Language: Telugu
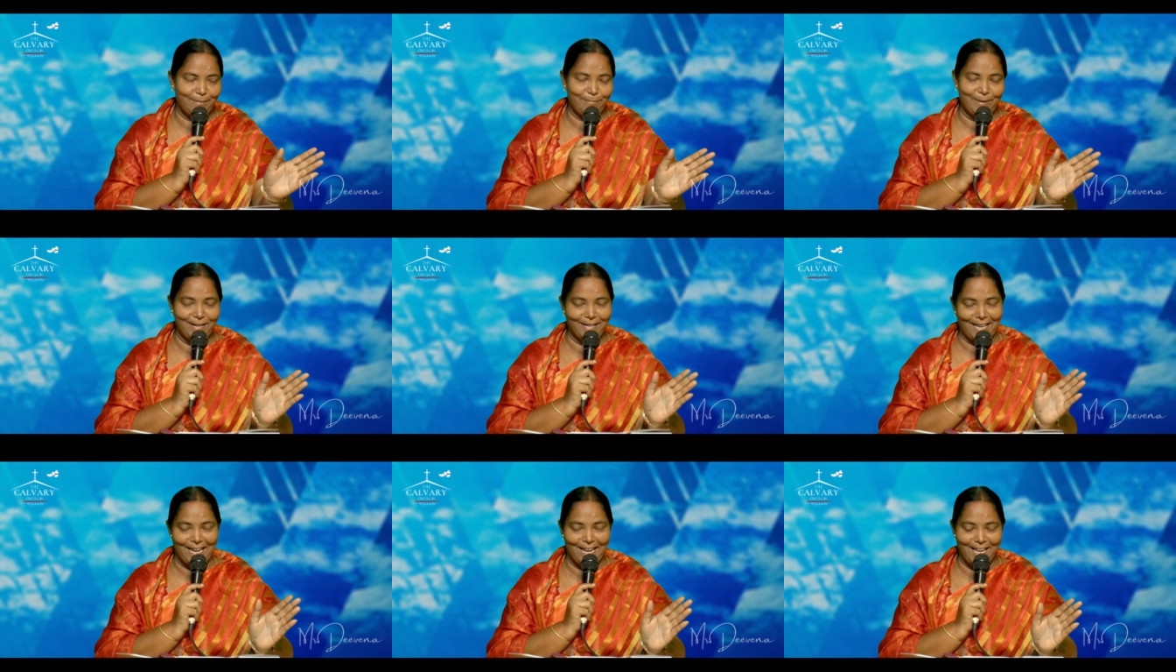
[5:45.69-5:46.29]

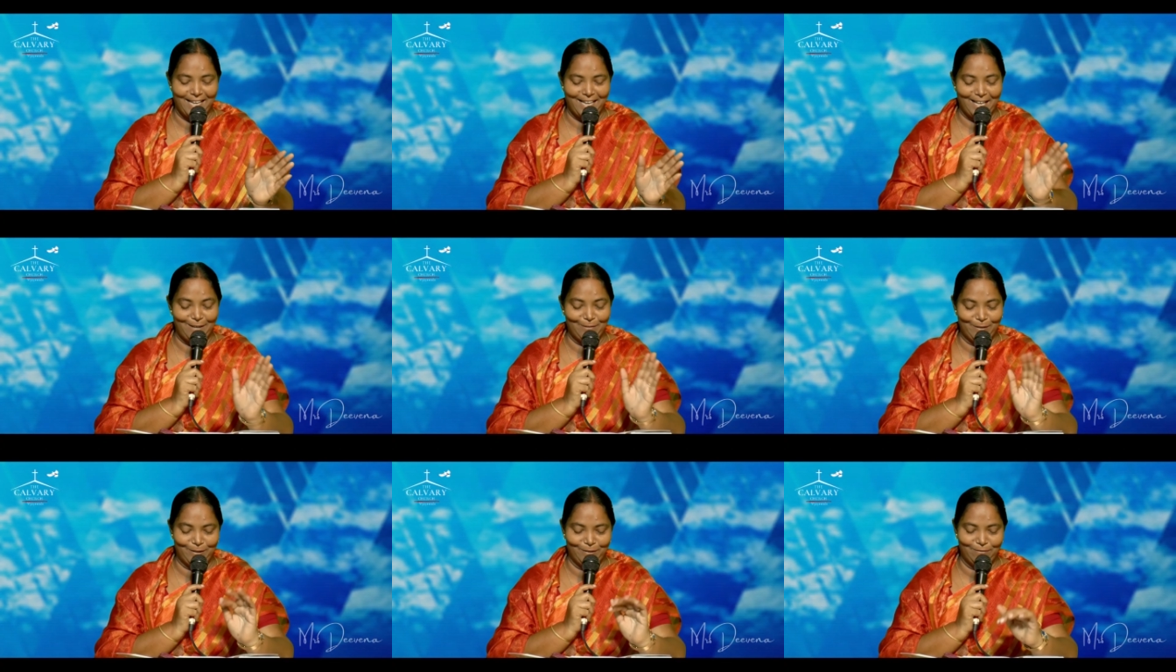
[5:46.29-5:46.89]
మనకి ఎలా
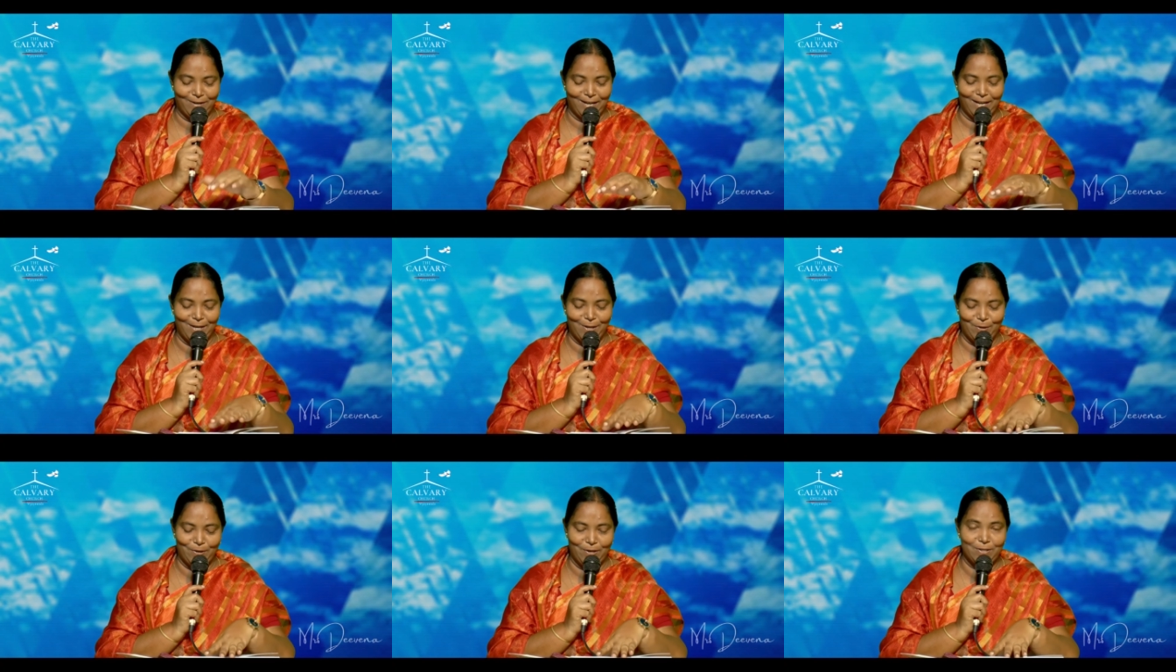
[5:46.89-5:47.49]
కాలం ఉందో
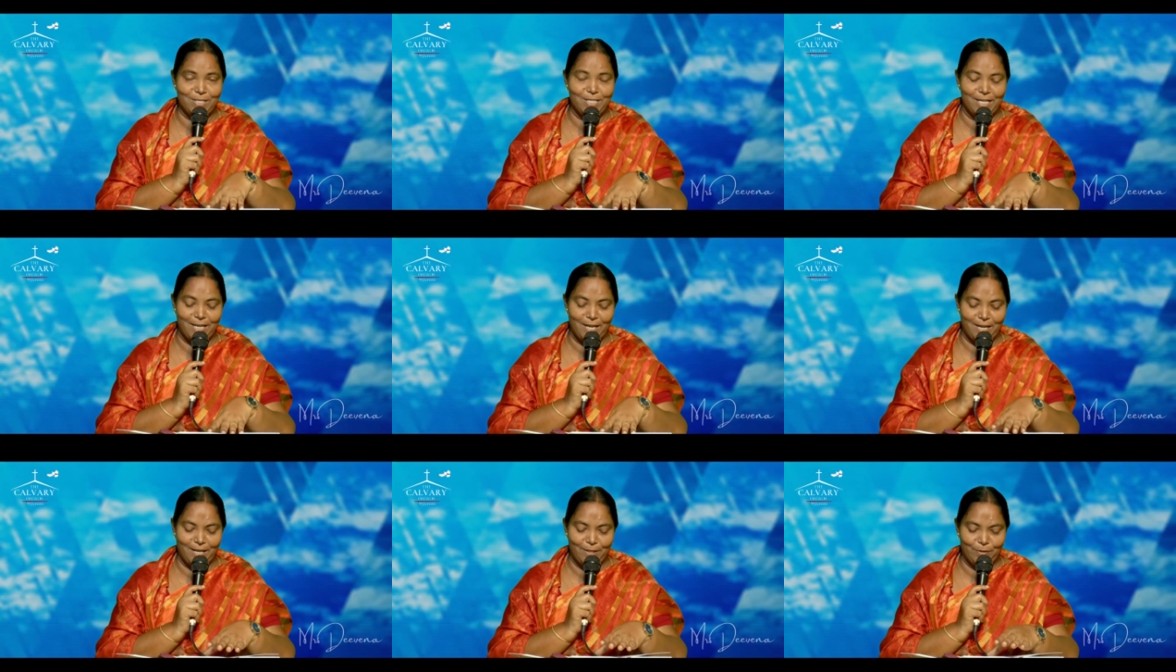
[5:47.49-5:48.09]
వాళ్ళకి కూడా ఒక చిన్న
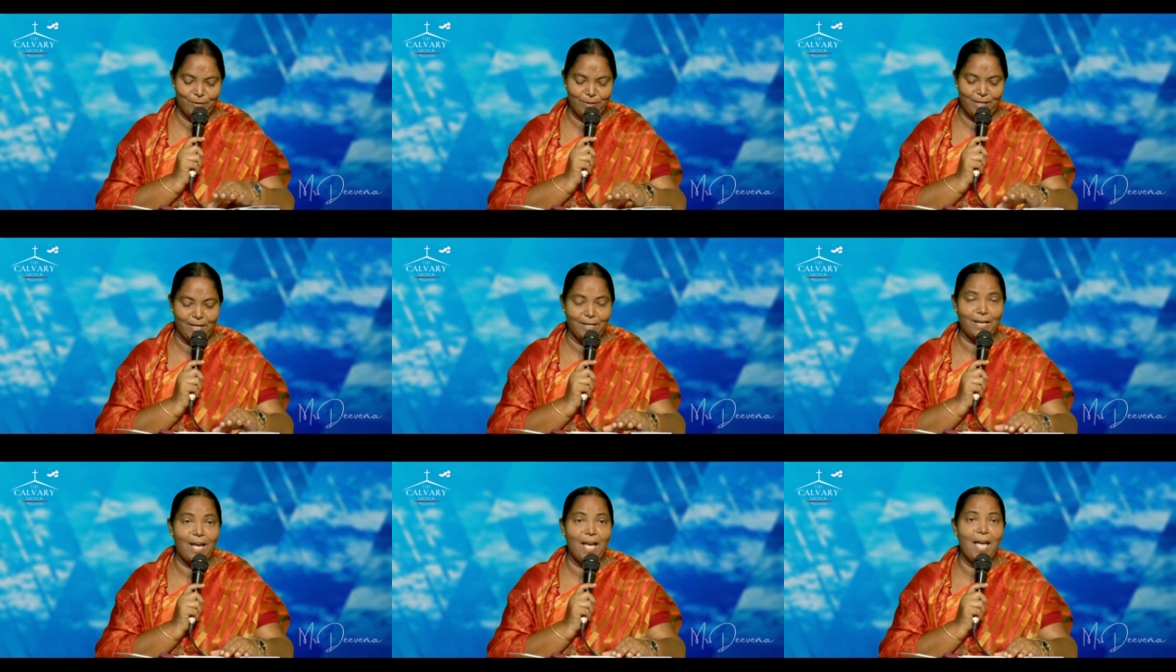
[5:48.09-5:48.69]
నది
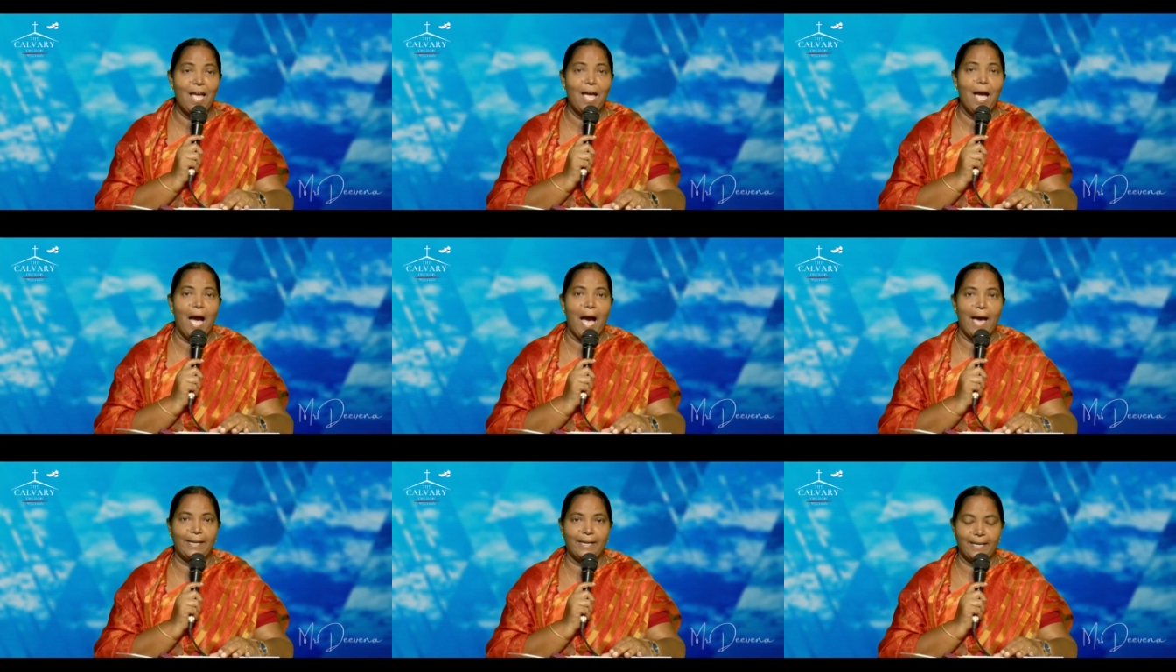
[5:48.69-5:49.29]
ఉందంట
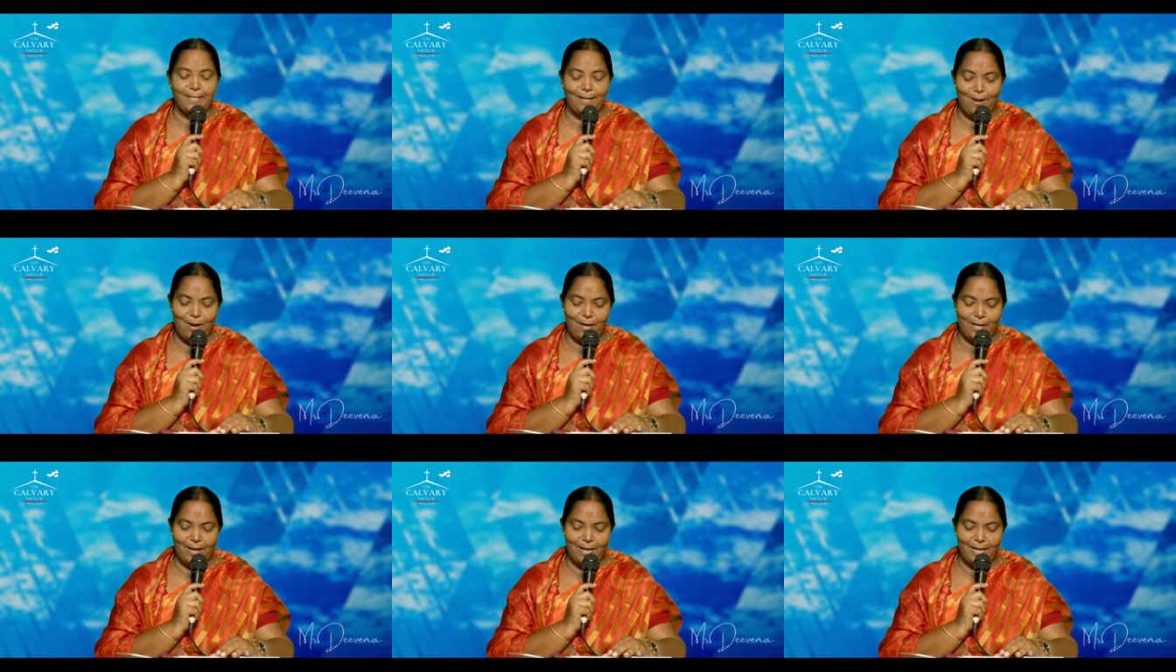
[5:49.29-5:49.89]
ఆ
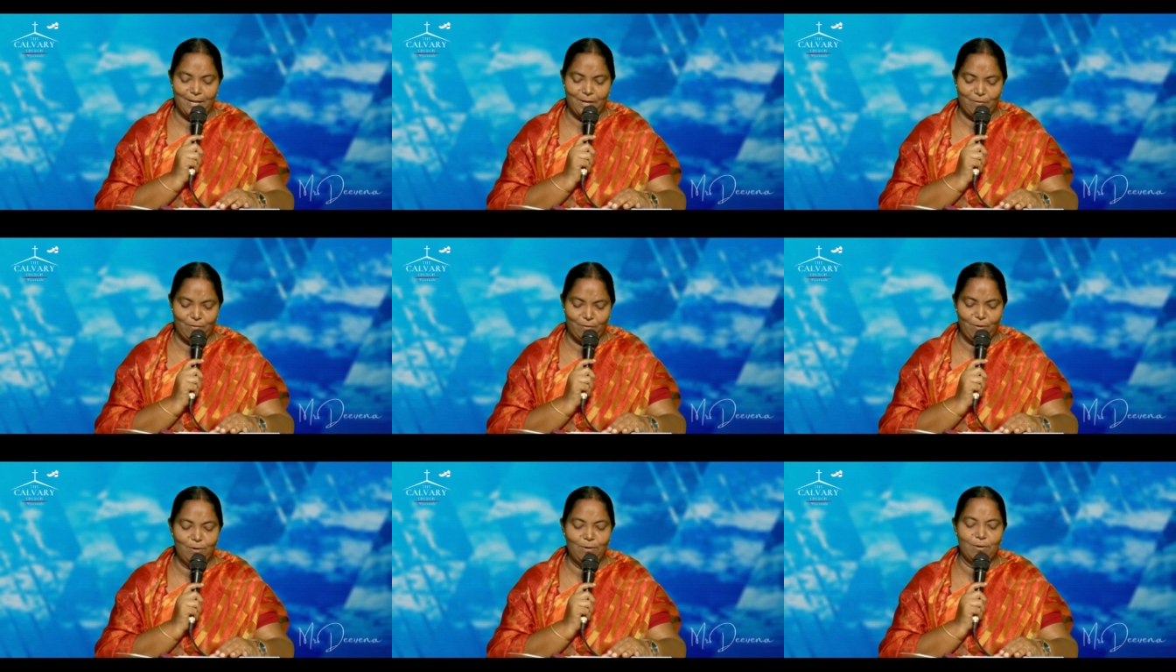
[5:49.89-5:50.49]
నదిలోకి వెళ్ళి
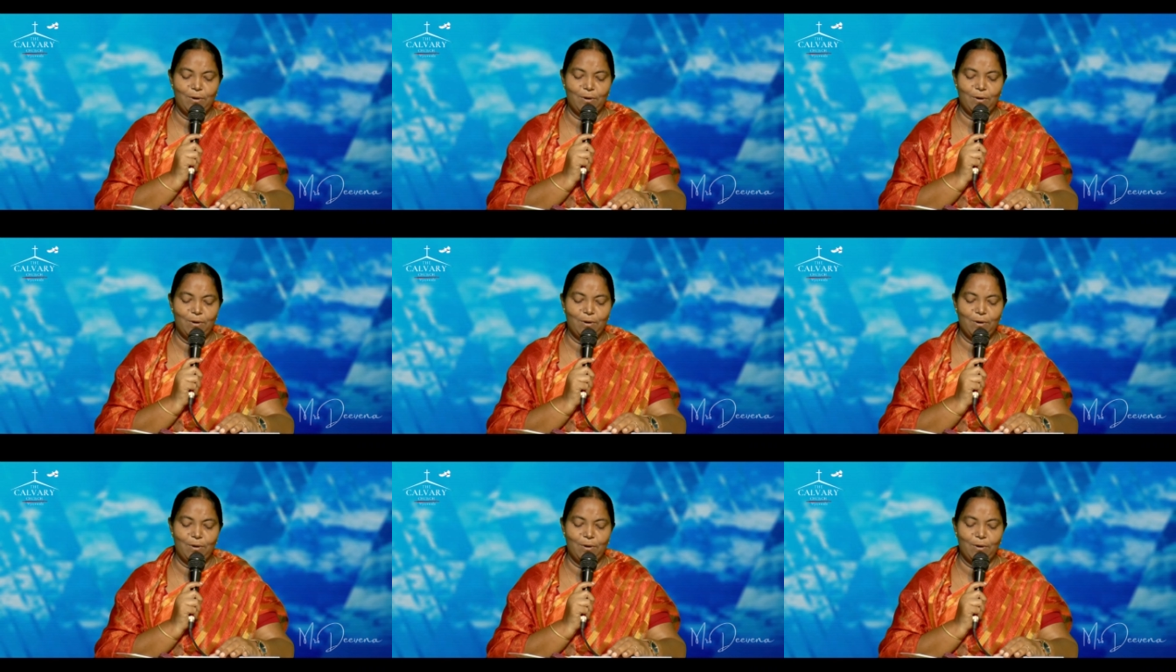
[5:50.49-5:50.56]
నువ్వు